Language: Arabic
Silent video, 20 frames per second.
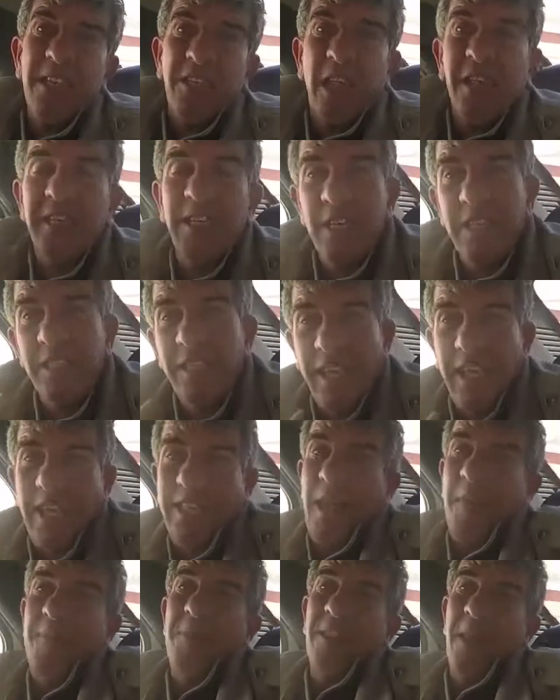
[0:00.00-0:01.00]
انت
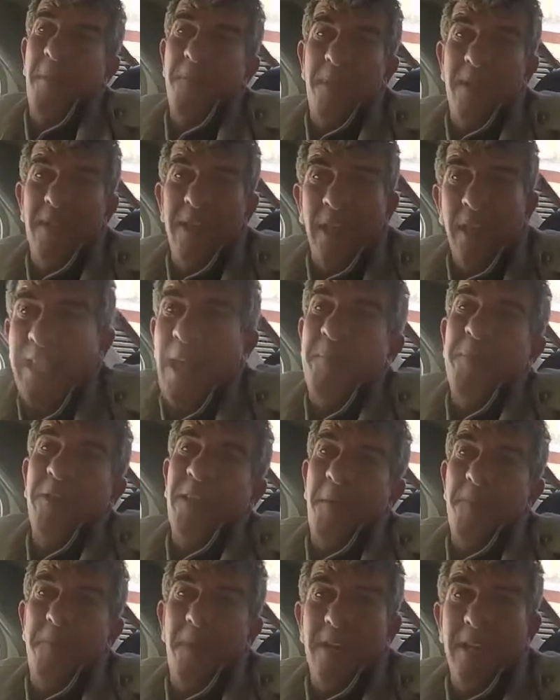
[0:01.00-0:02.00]
تهبي دبلني تهبي
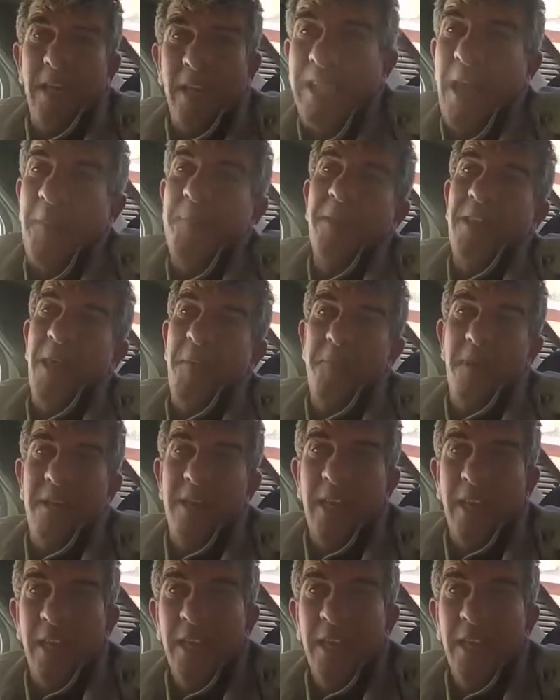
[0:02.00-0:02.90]
دبلني تهبي دبلني